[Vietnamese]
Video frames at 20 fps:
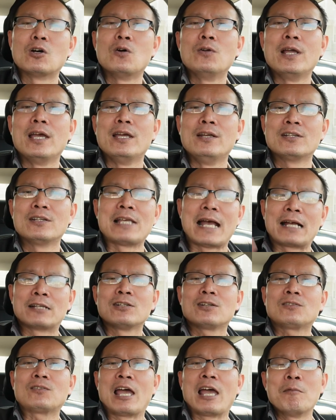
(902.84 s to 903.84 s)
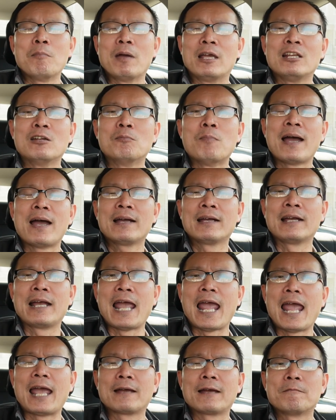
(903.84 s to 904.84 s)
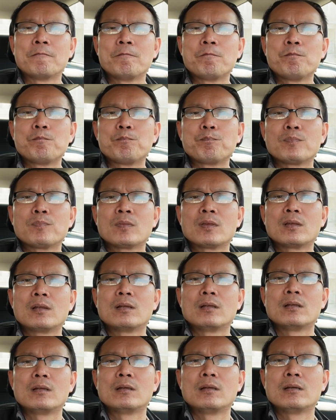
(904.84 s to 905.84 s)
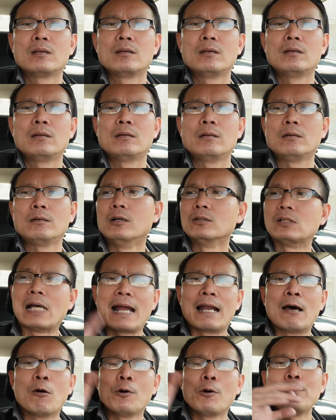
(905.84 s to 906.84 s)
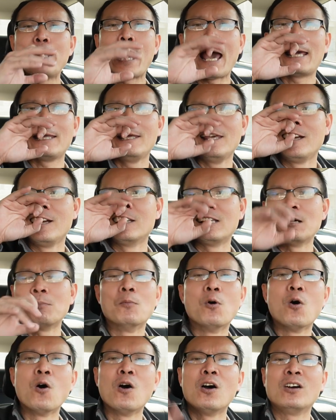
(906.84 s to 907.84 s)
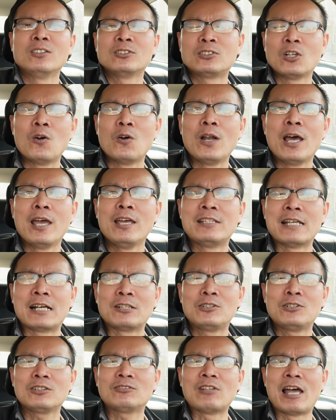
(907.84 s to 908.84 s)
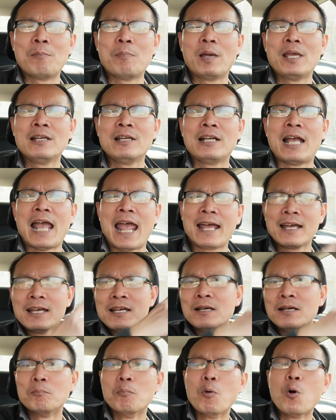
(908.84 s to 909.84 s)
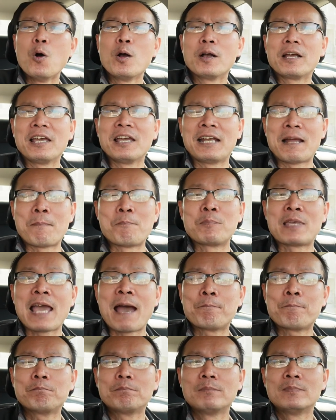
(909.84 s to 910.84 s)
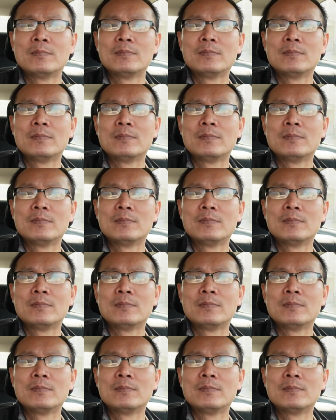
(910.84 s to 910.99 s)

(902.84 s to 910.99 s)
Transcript: Sony nó sản xuất tại Mỹ nó bán ngàn người ta đâu có dạy gì người ta mua thằng Sony sản xuất tại Mỹ ngàn mua thằng kia 500